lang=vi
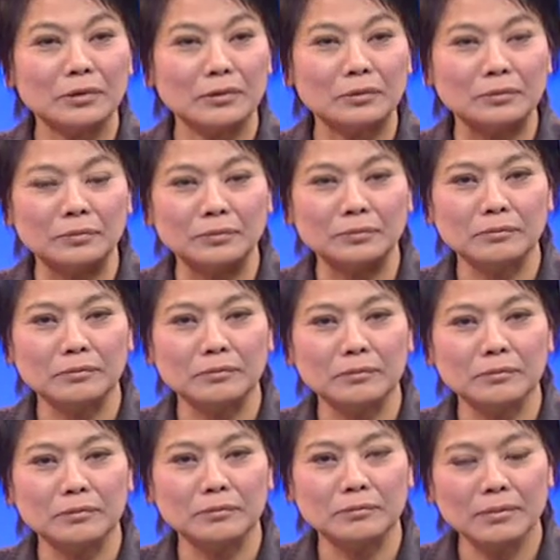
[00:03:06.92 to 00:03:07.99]

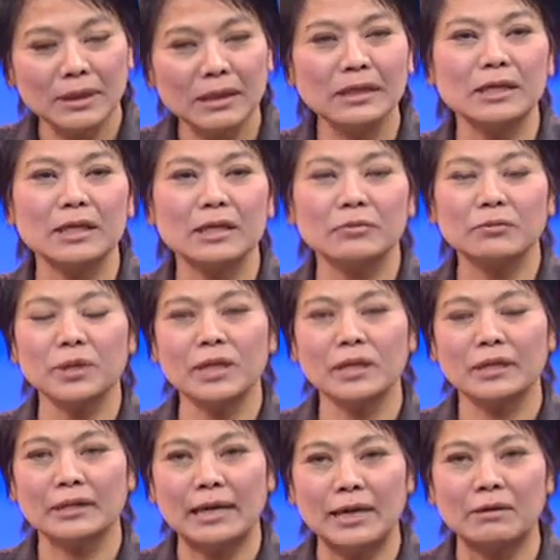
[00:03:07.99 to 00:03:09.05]
cũng biết, khi quý
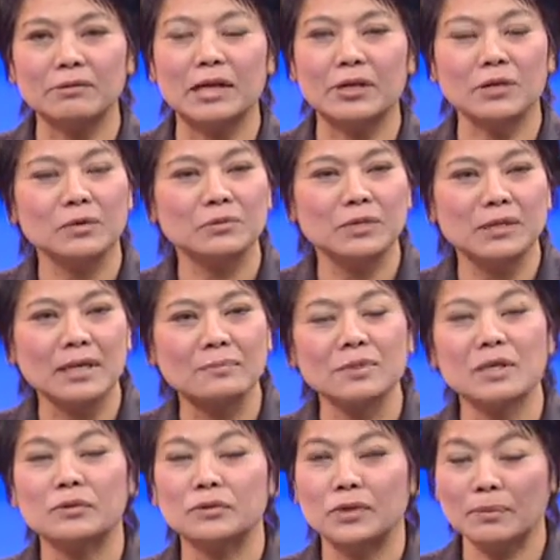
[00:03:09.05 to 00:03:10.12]
vị nào đã dùng Stem
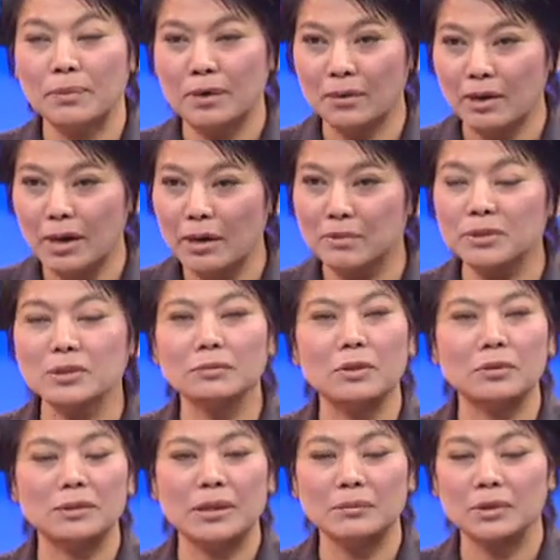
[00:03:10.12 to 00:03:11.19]
Cell tế bào gốc trong
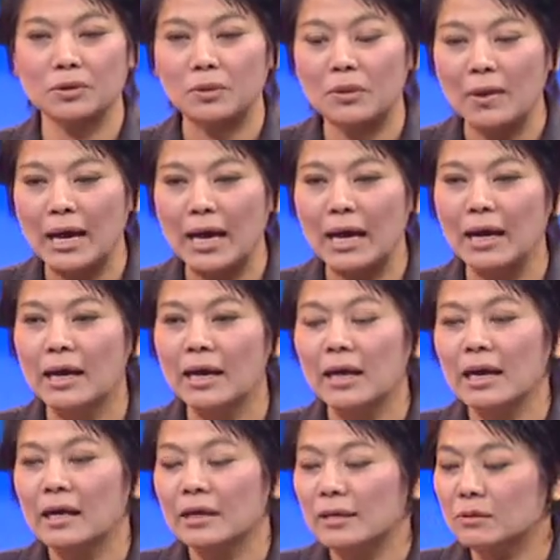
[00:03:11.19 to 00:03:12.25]
một năm vừa qua,
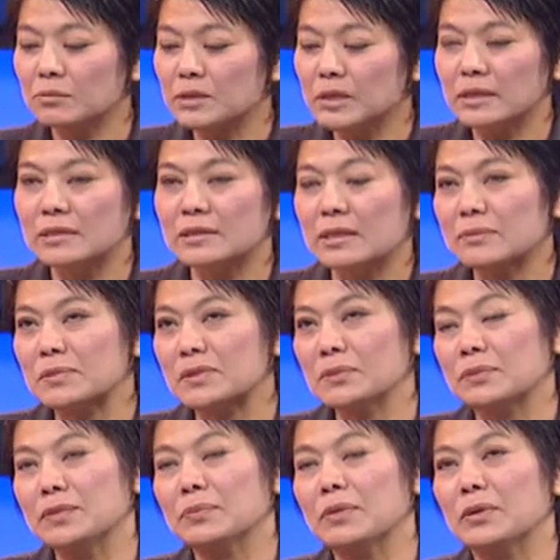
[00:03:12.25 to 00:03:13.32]
công ty Stem
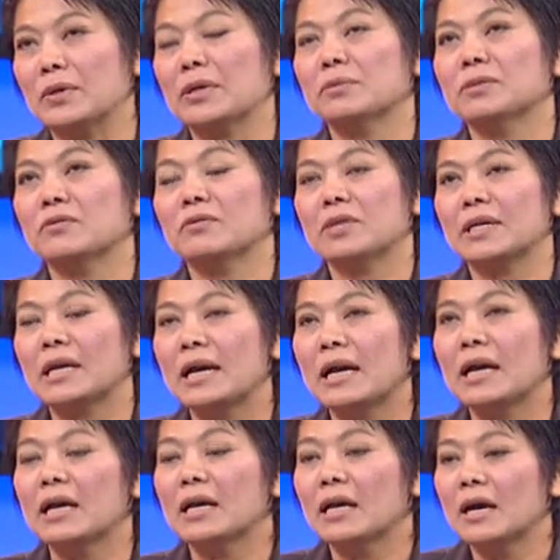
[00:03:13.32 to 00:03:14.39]
Cell tế bào gốc, tế bào
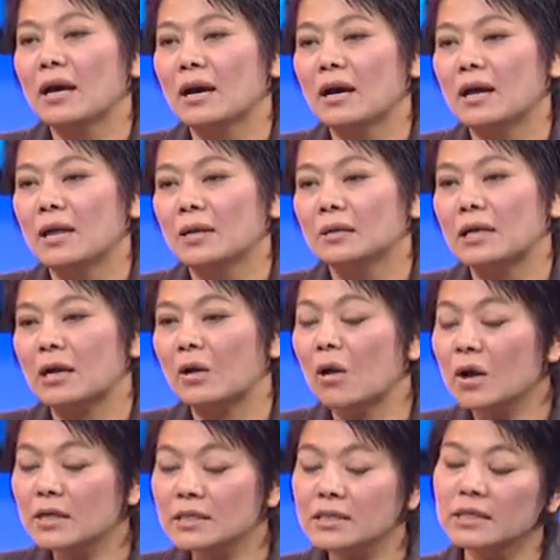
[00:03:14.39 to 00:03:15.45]
da à, đã
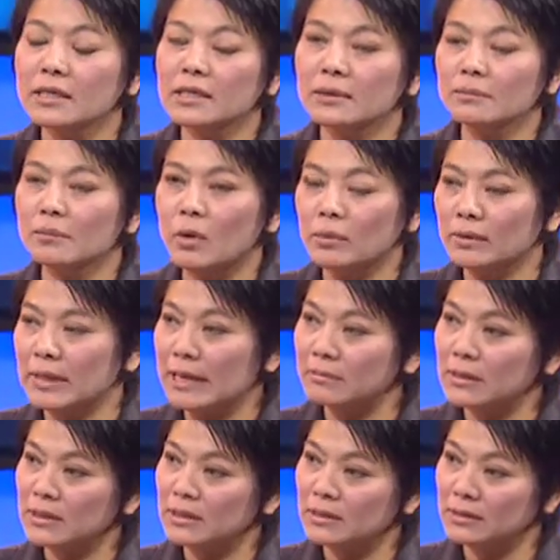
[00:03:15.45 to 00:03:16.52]
có trên một
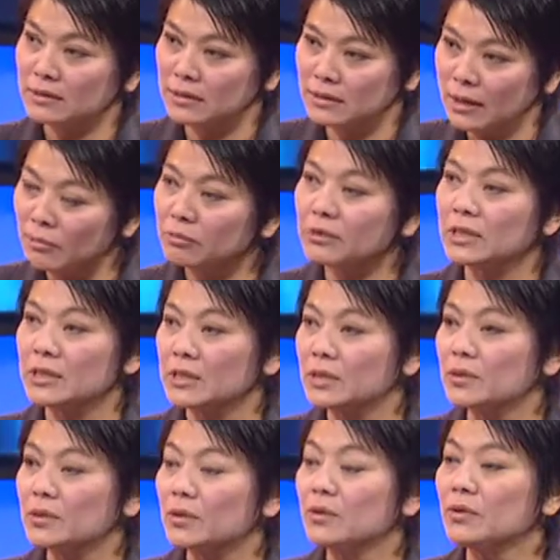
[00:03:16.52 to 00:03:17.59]
năm trên trong thị
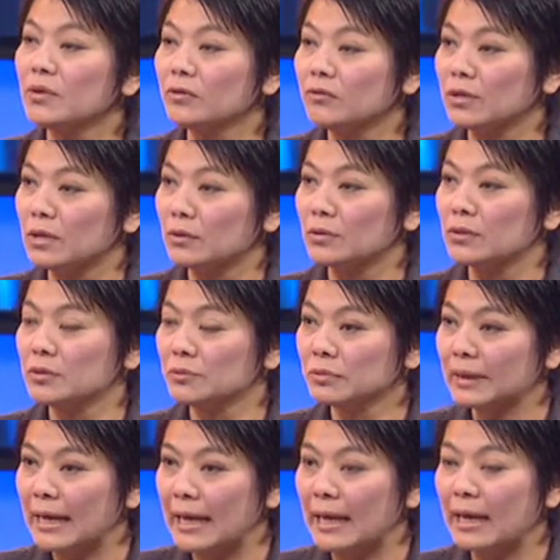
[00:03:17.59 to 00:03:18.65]
trường của người Việt của chúng
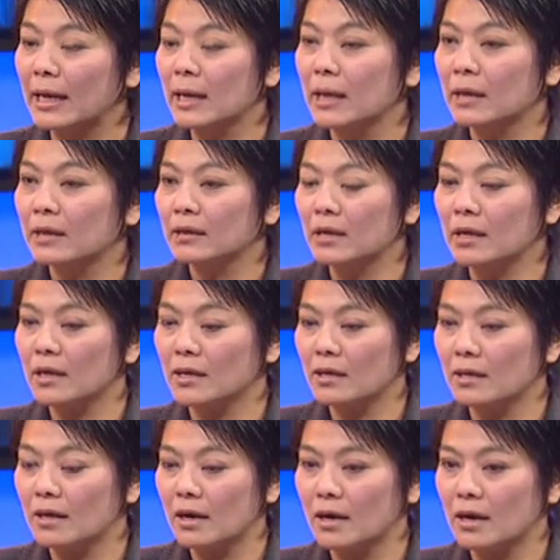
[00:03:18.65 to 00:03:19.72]
ta. Vâng.
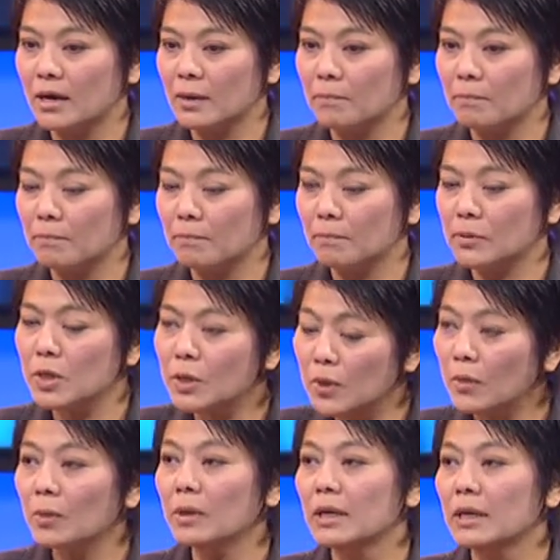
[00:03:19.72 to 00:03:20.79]
Thì um,
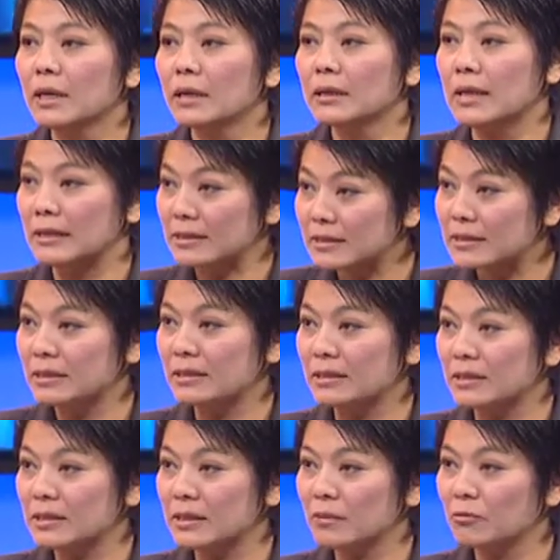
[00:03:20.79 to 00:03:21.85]
nếu thật
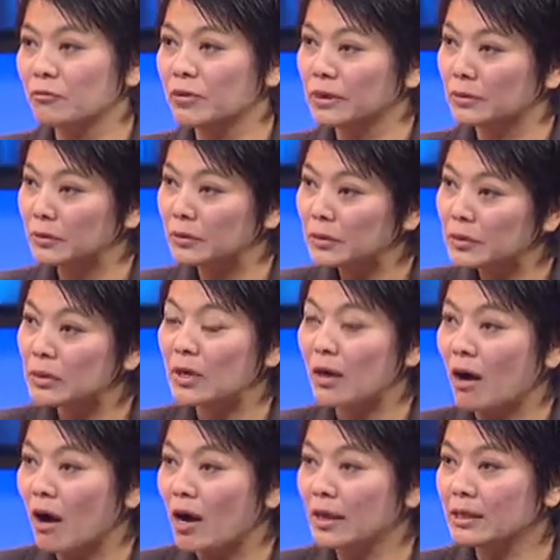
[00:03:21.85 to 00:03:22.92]
sự trong viên thuốc
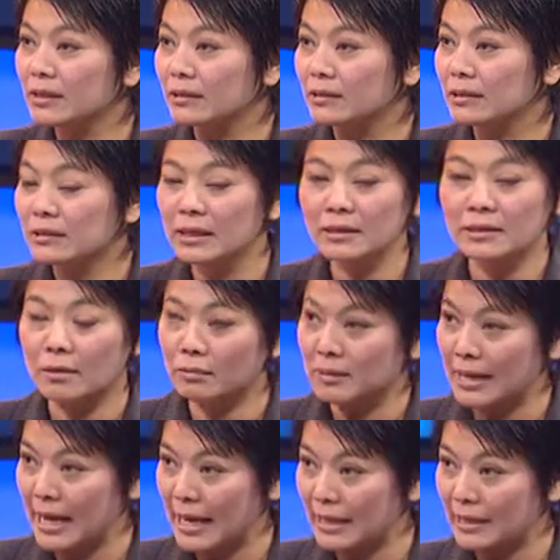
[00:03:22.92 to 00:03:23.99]
có những chất
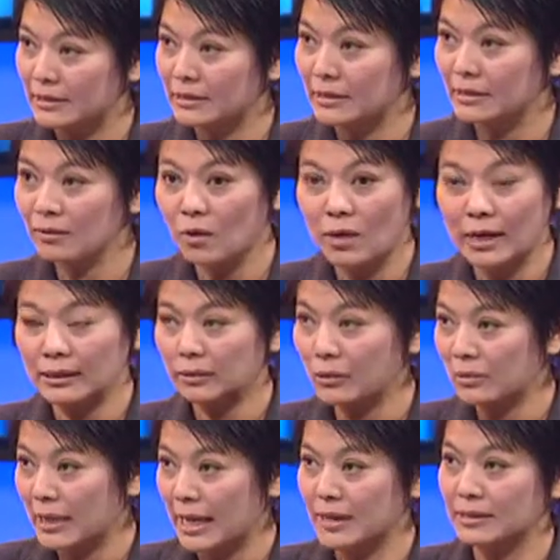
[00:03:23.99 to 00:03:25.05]
độc này, chất hóa
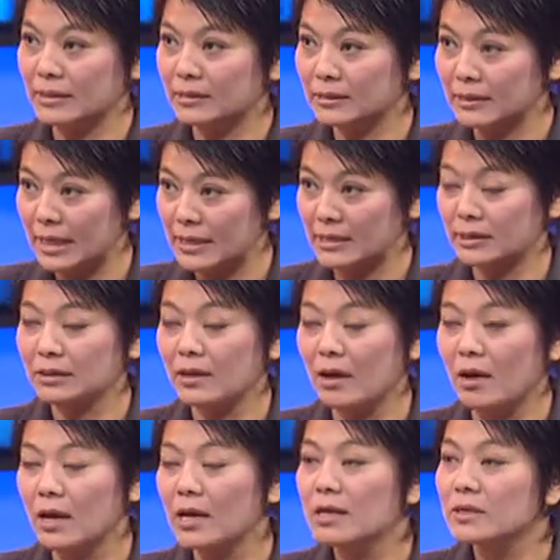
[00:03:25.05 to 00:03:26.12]
tố này, chất này, chất
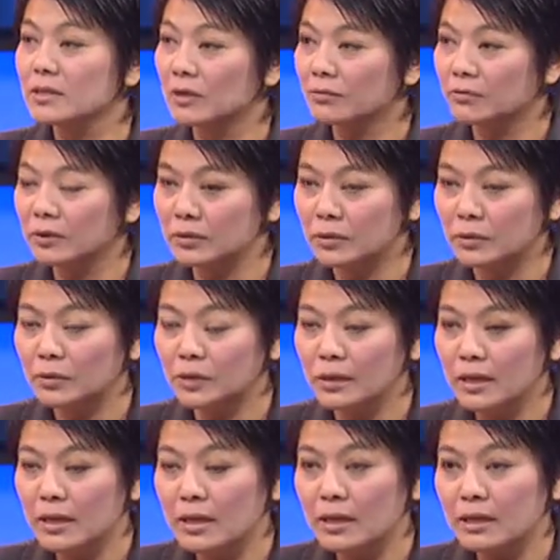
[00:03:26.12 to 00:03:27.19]
nọ trong viên thuốc
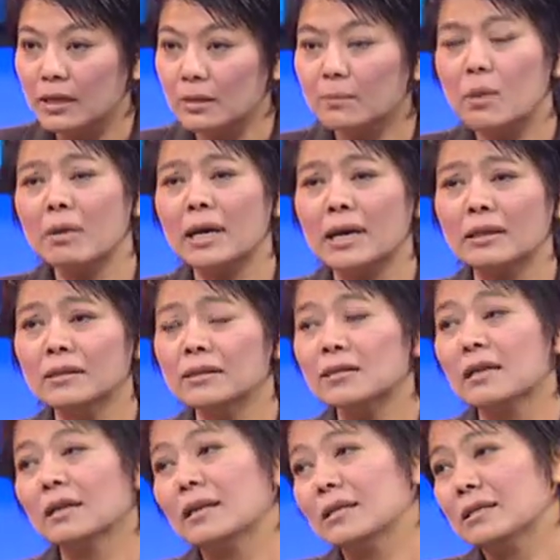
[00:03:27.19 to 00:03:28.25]
thì một cách nó
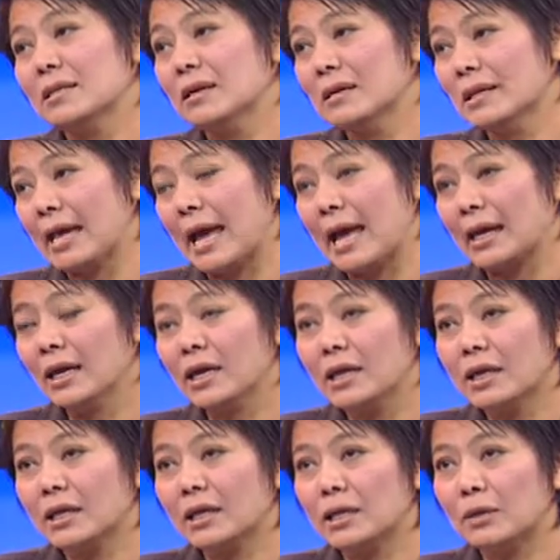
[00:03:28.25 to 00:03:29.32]
rất là đơn giản.
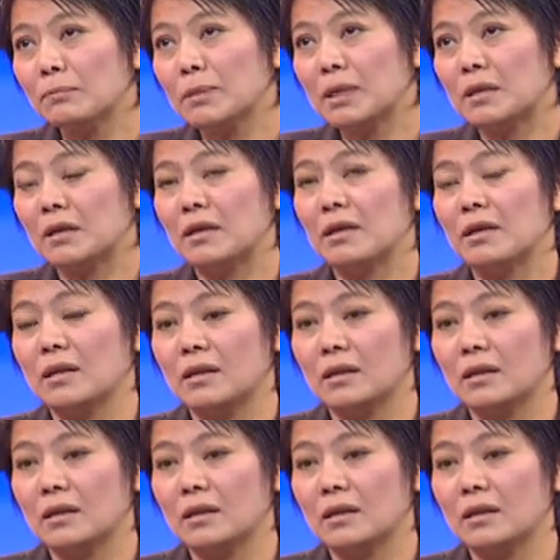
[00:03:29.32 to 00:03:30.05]
Khi mình